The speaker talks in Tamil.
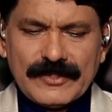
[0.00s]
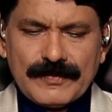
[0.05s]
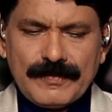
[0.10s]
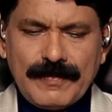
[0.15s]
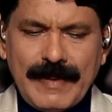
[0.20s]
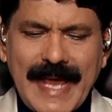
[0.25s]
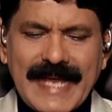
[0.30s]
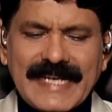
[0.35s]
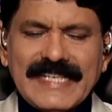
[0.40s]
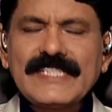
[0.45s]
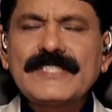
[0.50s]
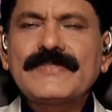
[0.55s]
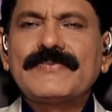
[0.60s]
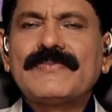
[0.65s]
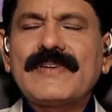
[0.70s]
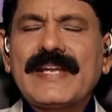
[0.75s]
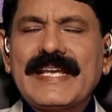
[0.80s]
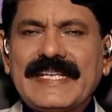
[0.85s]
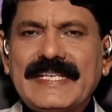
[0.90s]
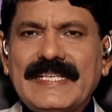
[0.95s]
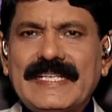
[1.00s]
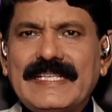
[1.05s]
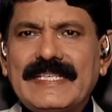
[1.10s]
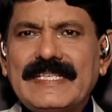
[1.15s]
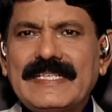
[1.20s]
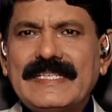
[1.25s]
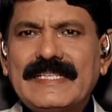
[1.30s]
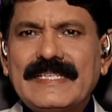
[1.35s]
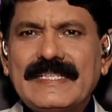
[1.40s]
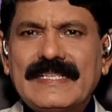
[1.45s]
ஸ்பானிஷ் ஃப்ளை
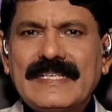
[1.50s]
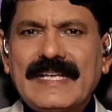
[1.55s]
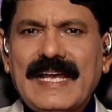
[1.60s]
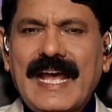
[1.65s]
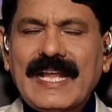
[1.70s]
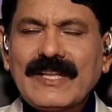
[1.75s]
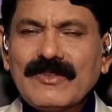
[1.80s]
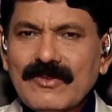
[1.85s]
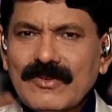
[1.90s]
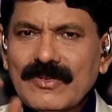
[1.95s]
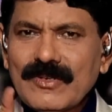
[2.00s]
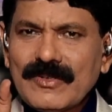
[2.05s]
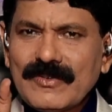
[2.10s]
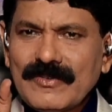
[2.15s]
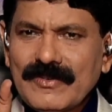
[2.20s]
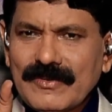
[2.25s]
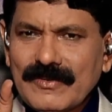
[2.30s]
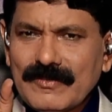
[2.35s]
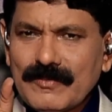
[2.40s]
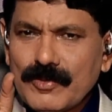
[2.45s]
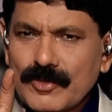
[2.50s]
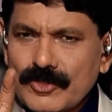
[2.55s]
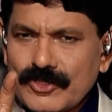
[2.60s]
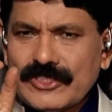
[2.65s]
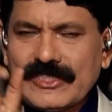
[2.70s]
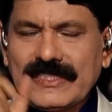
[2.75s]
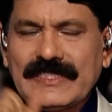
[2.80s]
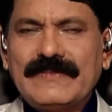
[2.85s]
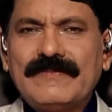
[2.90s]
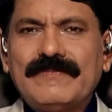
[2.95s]
அது ஒரு பூச்சி